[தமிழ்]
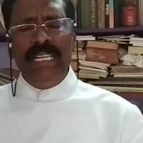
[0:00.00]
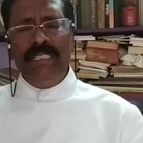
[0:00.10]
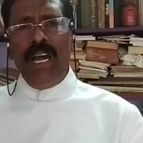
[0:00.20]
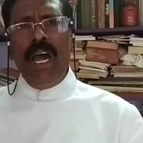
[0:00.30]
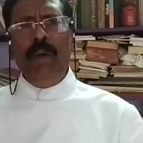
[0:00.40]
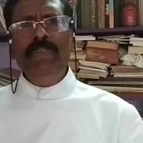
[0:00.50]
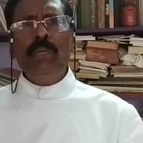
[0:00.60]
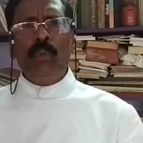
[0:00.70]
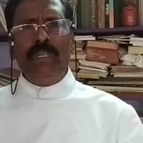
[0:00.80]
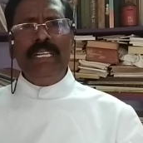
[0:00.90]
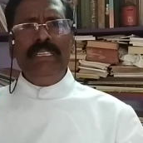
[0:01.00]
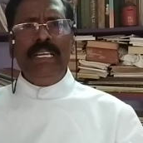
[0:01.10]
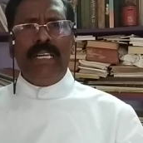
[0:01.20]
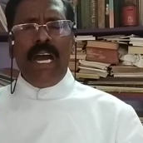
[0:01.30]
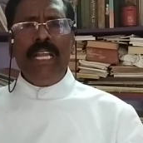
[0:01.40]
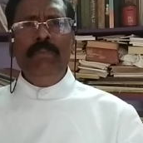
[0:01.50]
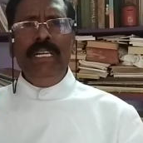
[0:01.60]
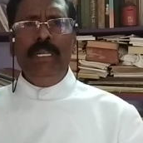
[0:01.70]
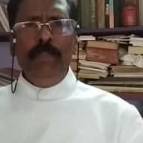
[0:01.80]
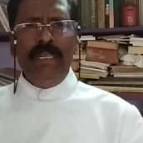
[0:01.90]
ஏதாவது குற்றத்தை காண
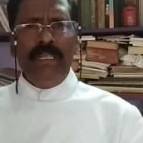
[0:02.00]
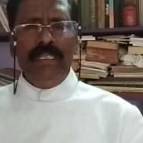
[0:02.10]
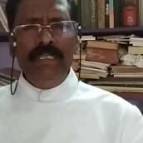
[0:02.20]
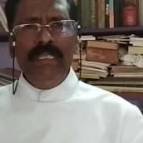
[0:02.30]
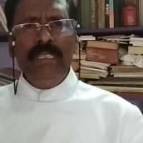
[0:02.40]
வேண்டும் என்று